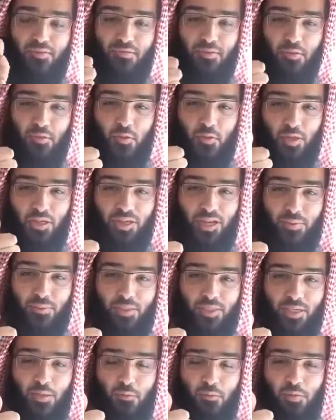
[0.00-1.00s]
في سنن
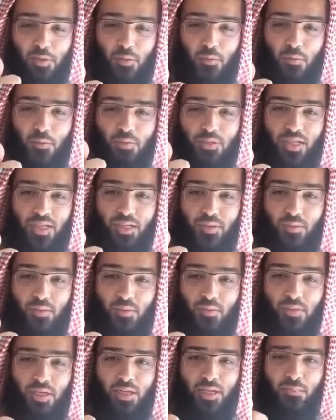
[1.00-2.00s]
أبي داود يقول صلى الله
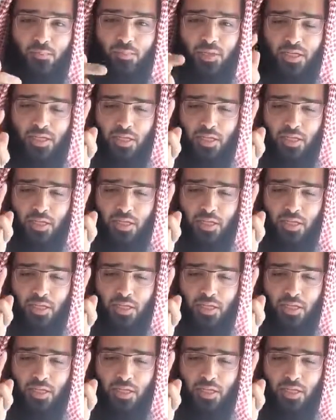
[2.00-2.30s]
عليه وسلم